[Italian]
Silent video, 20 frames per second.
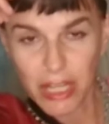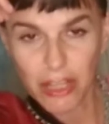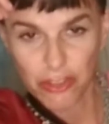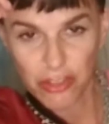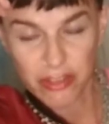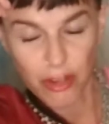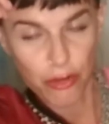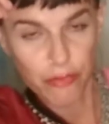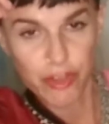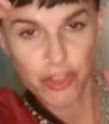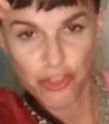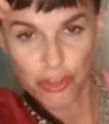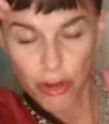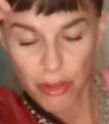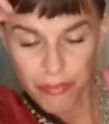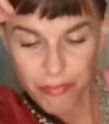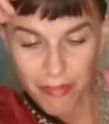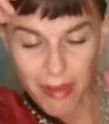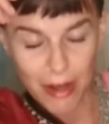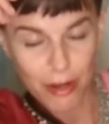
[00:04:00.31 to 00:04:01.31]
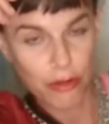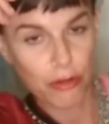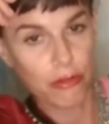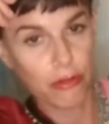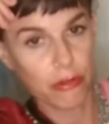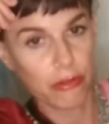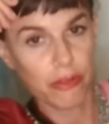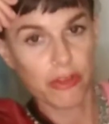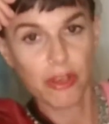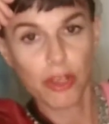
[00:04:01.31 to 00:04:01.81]
ci stanno vicino e
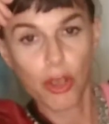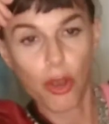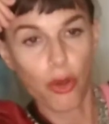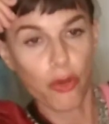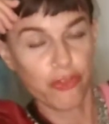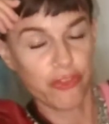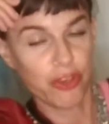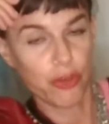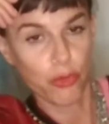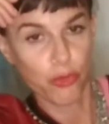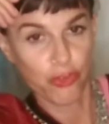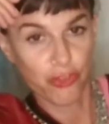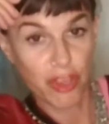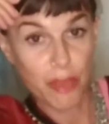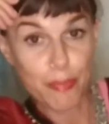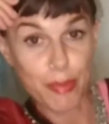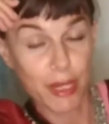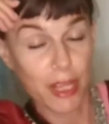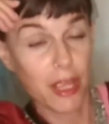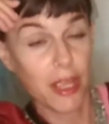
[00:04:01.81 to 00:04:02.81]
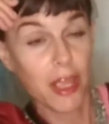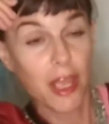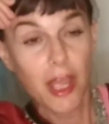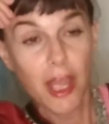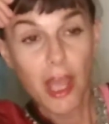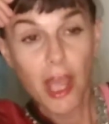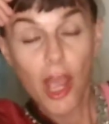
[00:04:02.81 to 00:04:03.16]
fanno cose così perché